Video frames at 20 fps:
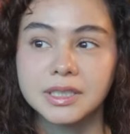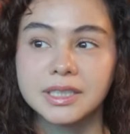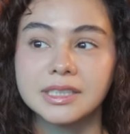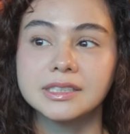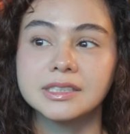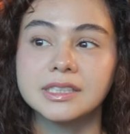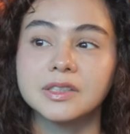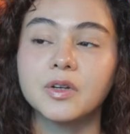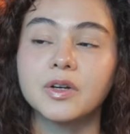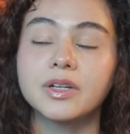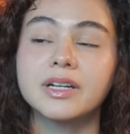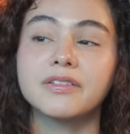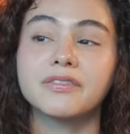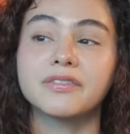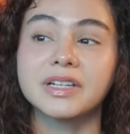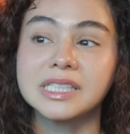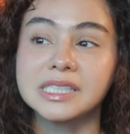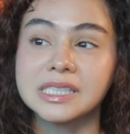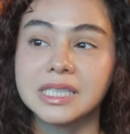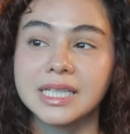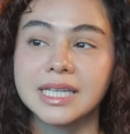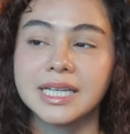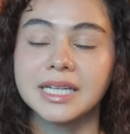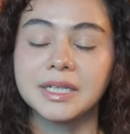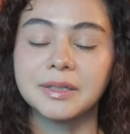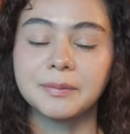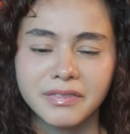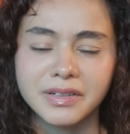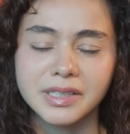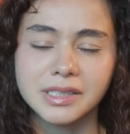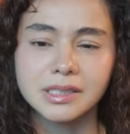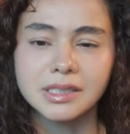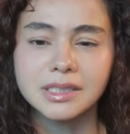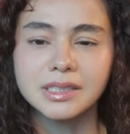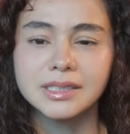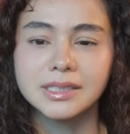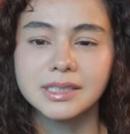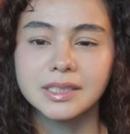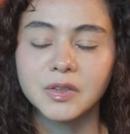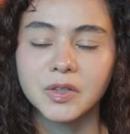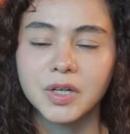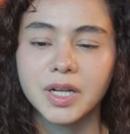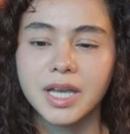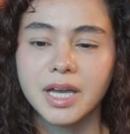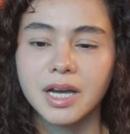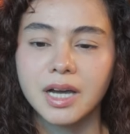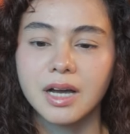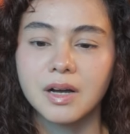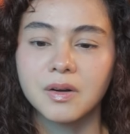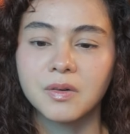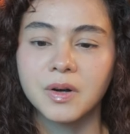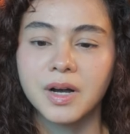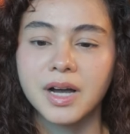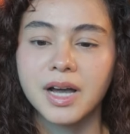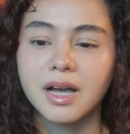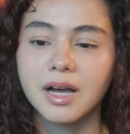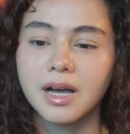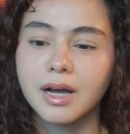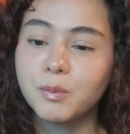Nah di situ ada Frisly. Frisly di situ nanya ke aku kak,